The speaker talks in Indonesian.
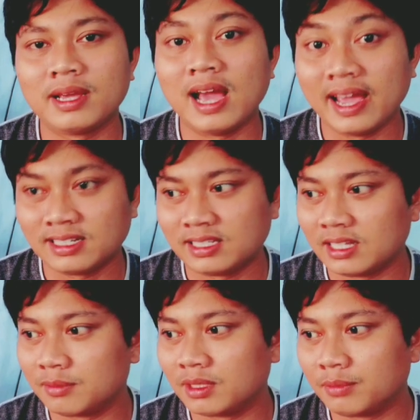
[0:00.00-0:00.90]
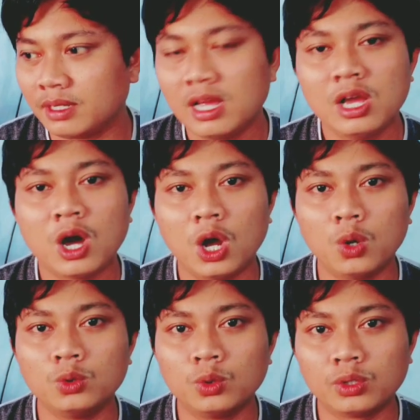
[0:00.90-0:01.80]
MHz ya teman-teman.
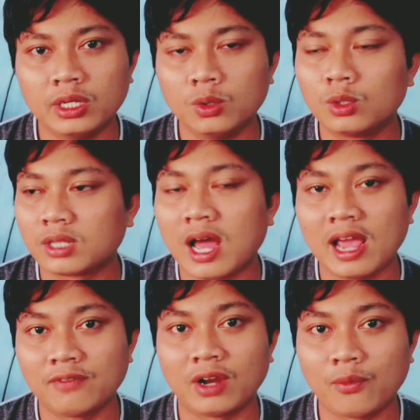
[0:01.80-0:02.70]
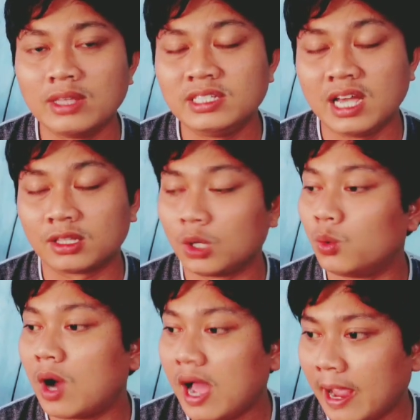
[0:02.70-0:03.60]
Kalau untuk di ultra high frekuensi atau
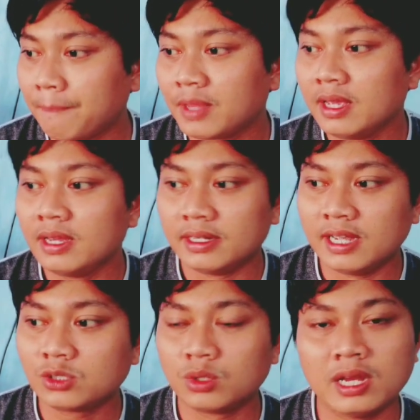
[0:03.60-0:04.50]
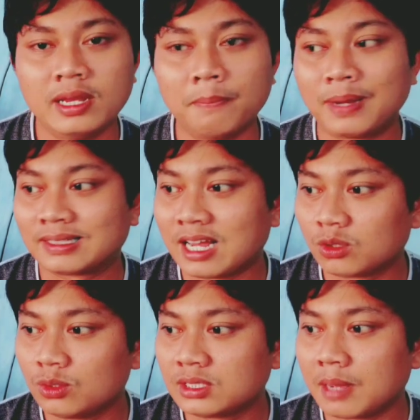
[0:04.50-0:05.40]
UHF dia sudah di
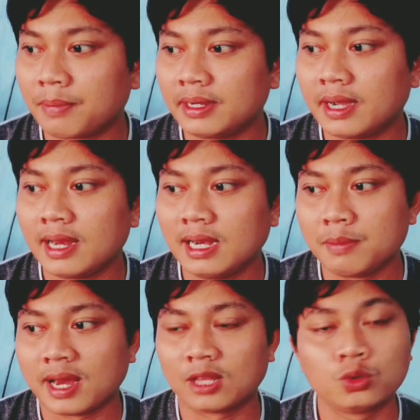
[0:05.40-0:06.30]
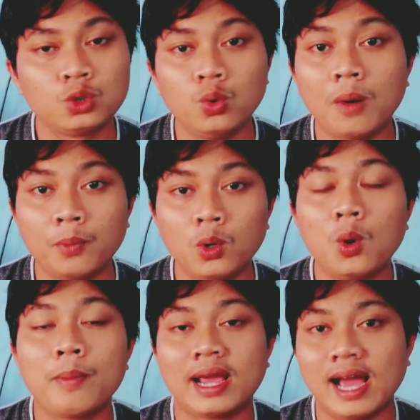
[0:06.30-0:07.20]
400 sampai dengan 520
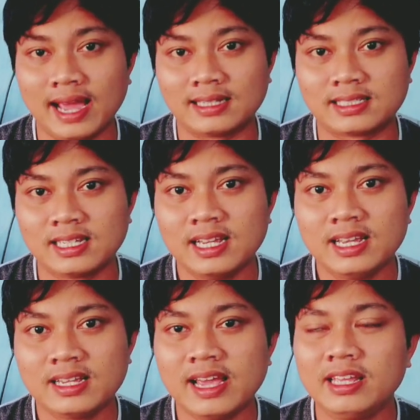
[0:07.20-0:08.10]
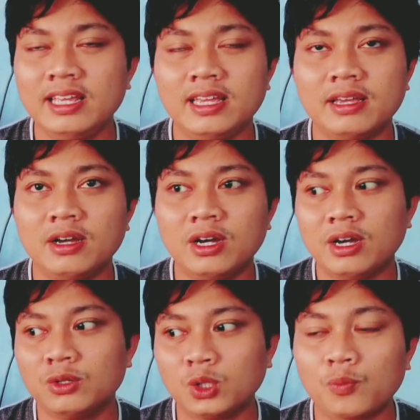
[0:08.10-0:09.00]
MHz. Jadi
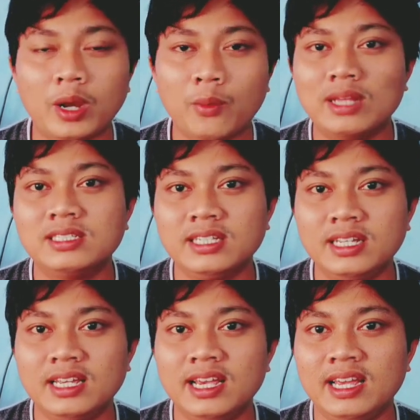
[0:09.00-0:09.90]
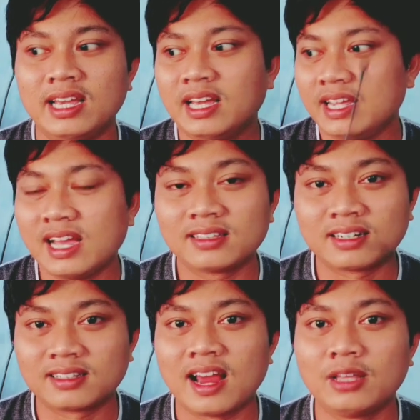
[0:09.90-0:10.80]
uh, untuk frekuensi yang
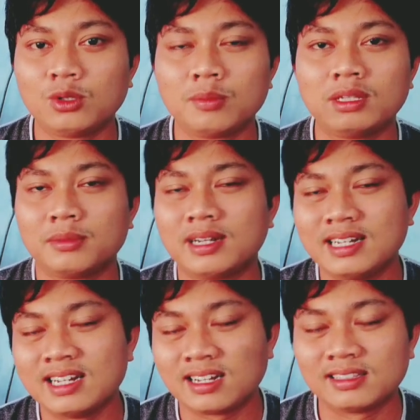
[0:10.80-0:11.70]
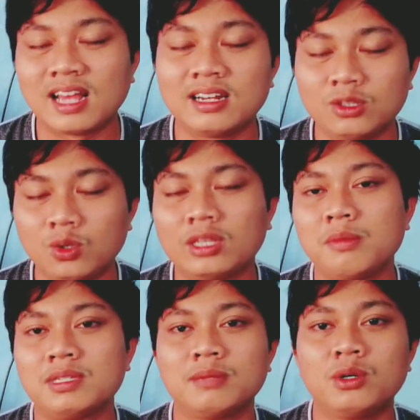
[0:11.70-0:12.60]
tertera itu teman-teman di rentang itu
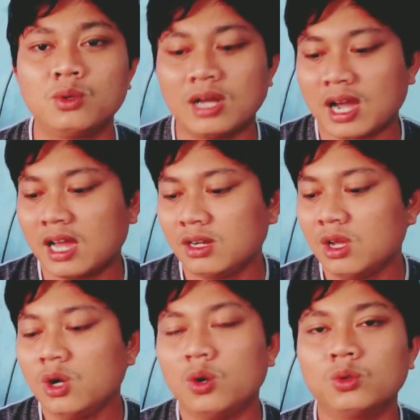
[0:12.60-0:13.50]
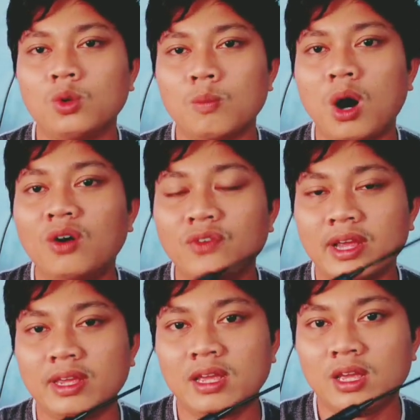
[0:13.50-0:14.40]
kita bisa menggunakan untuk
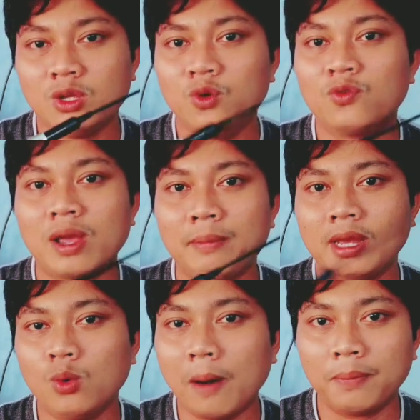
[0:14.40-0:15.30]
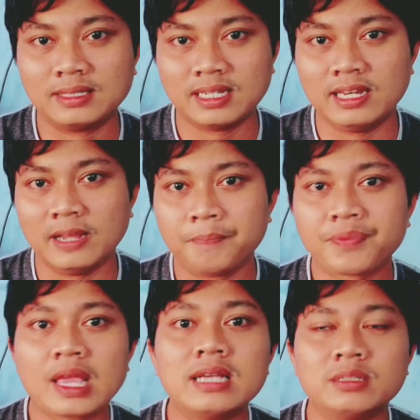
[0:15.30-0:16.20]
Baofeng UV B2 Plus ini.
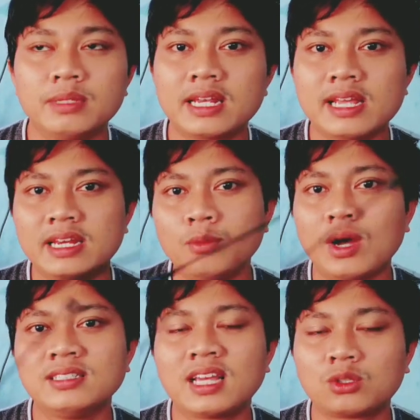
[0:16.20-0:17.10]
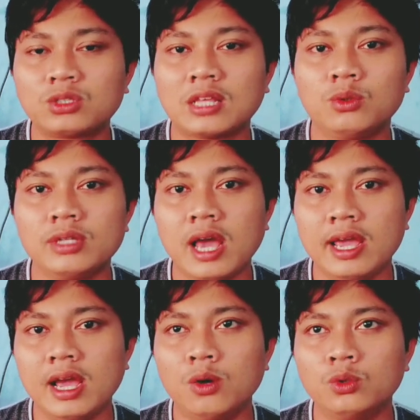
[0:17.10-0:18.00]
Sebenarnya ini bukan
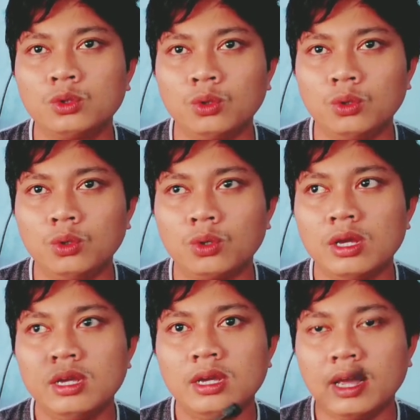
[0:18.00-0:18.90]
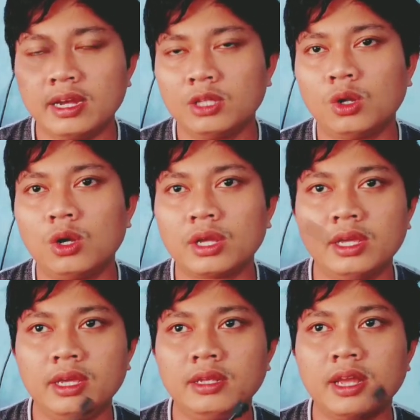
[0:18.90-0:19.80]
satu-satunya ya untuk Handy
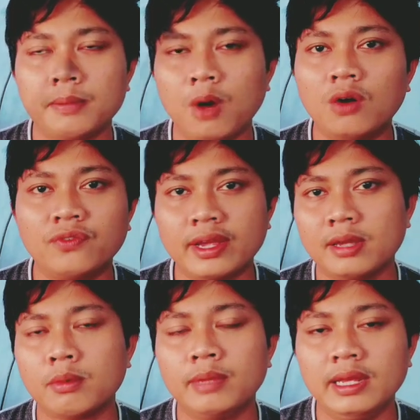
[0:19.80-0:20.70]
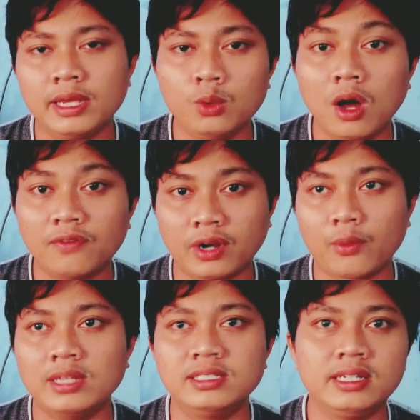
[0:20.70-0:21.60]
Talkie dari Baofeng yang memiliki dual
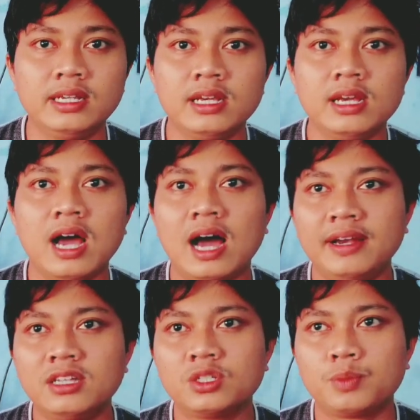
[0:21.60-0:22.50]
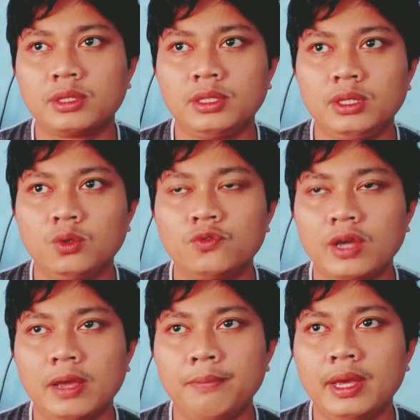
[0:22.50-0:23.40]
frekuensi ada seperti
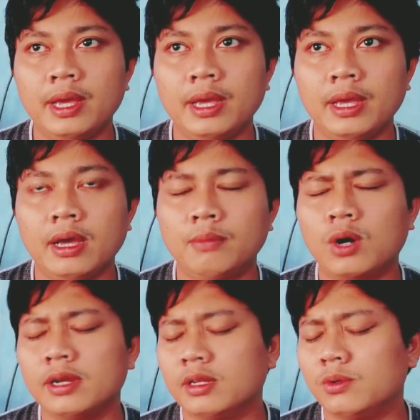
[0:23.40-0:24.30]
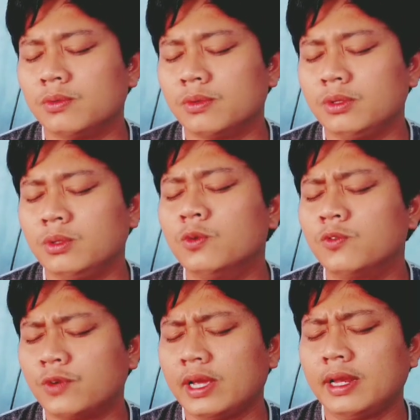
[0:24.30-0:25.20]
UVB uh, eh, bukan
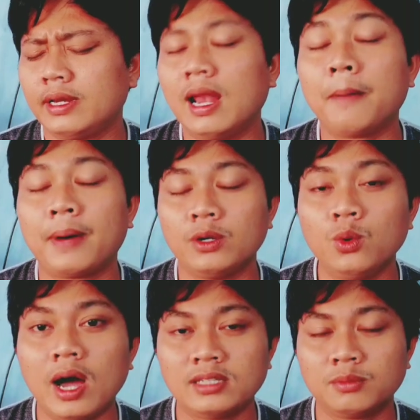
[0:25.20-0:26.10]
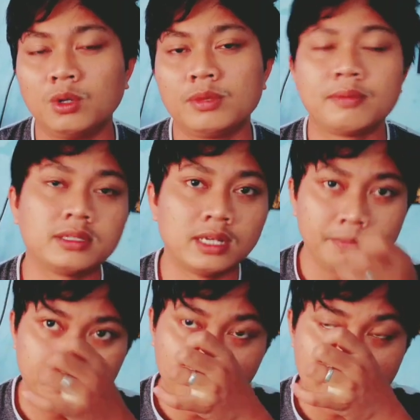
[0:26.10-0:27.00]
UV82 sebelumnya Mas Andi
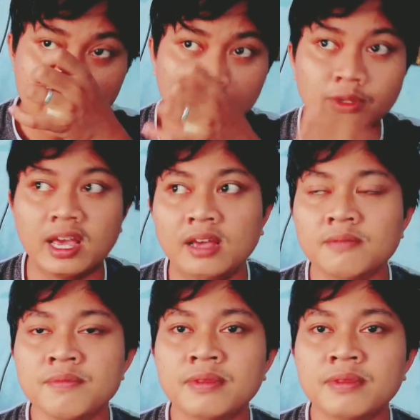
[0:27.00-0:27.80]
punya itu ya